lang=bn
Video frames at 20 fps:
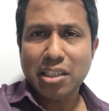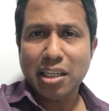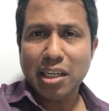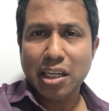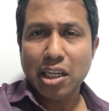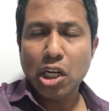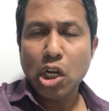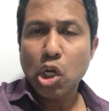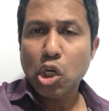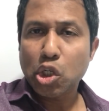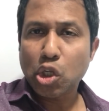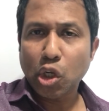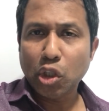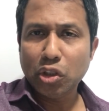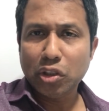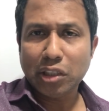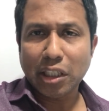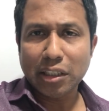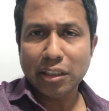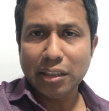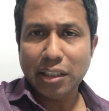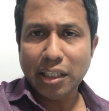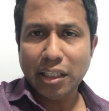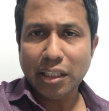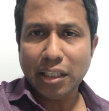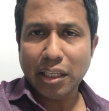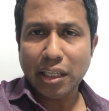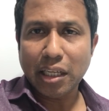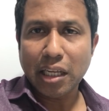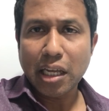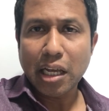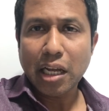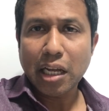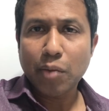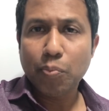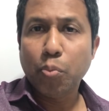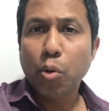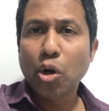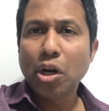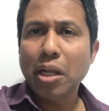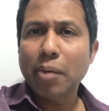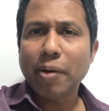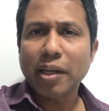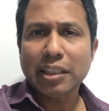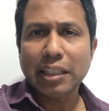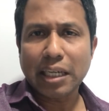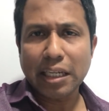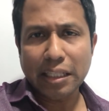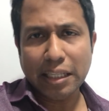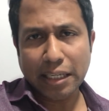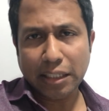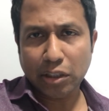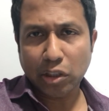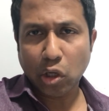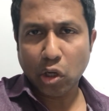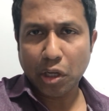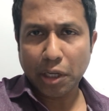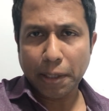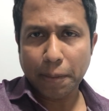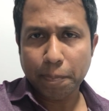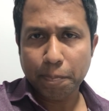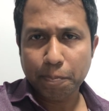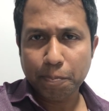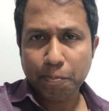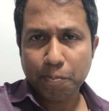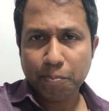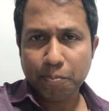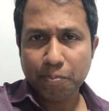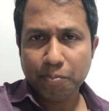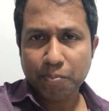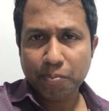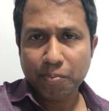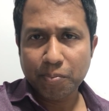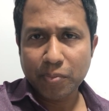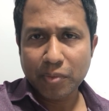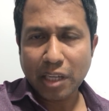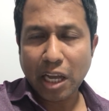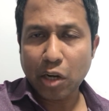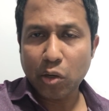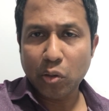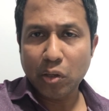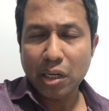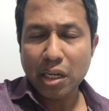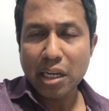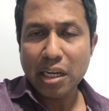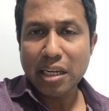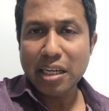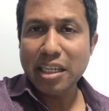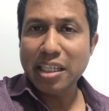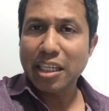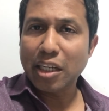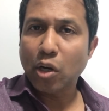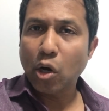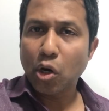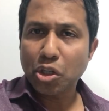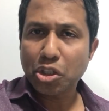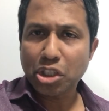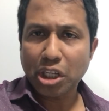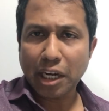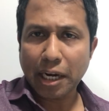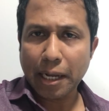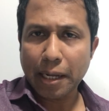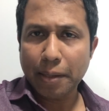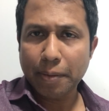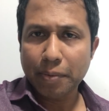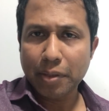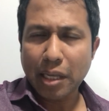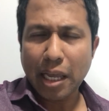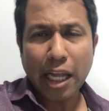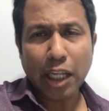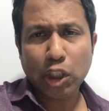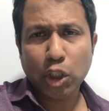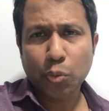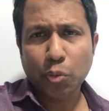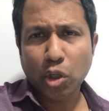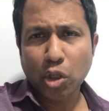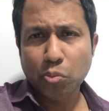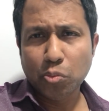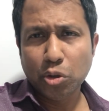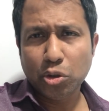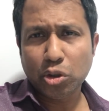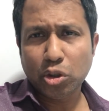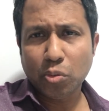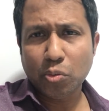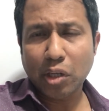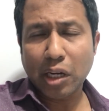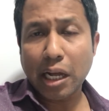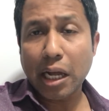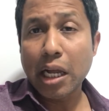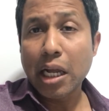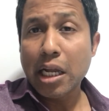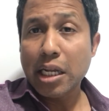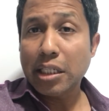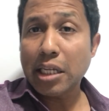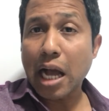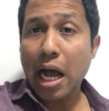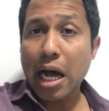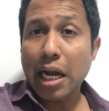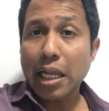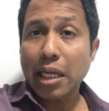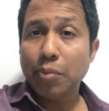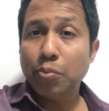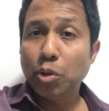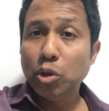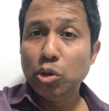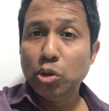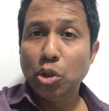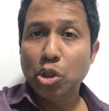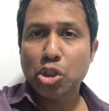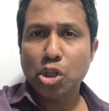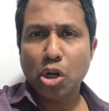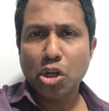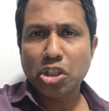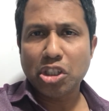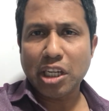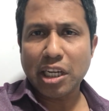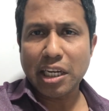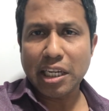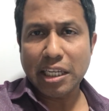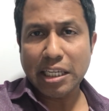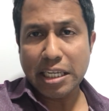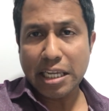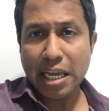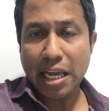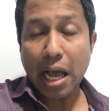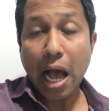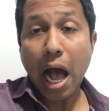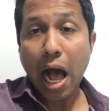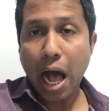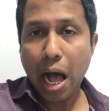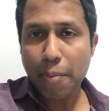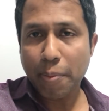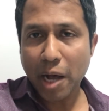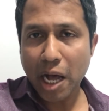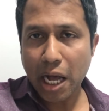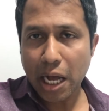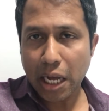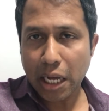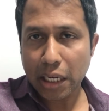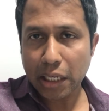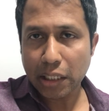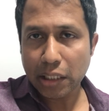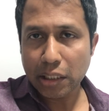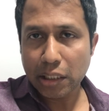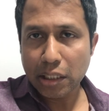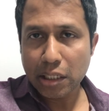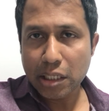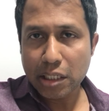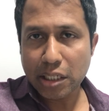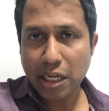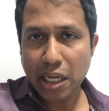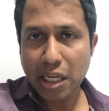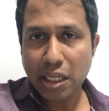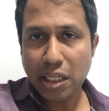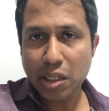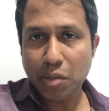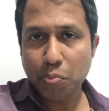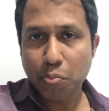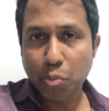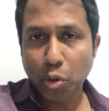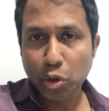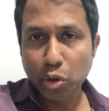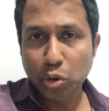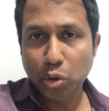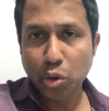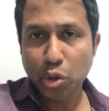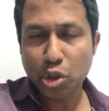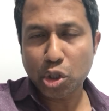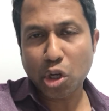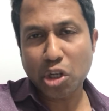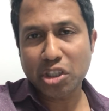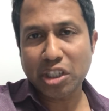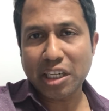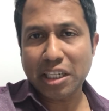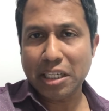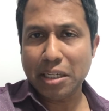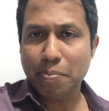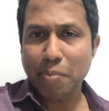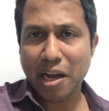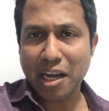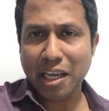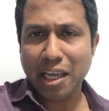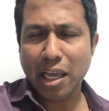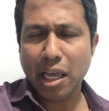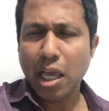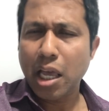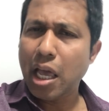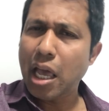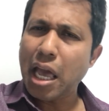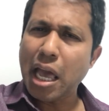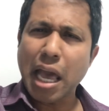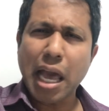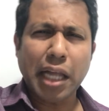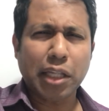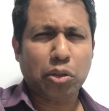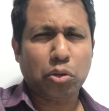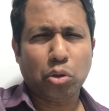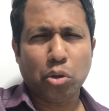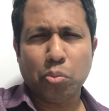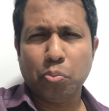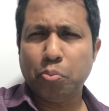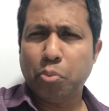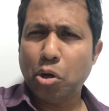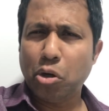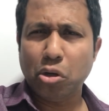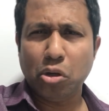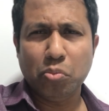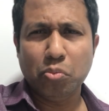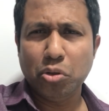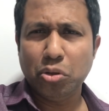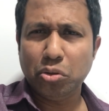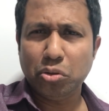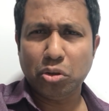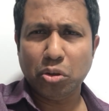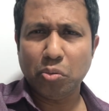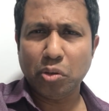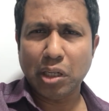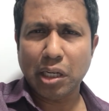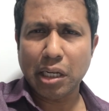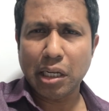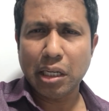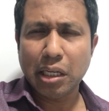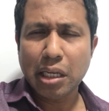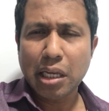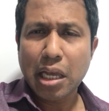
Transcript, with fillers: এসে সন্তানদেরকে বনে বাজারে দেখতে হয় কারণ নিজে ঘর ছাড়া এত বড় মুক্তমোনা যে আরেক বন্ধুর সংসারে গিয়ে আবার সেই বন্ধুর সংসারটি ভাঙে এত বড় মুক্তমোনা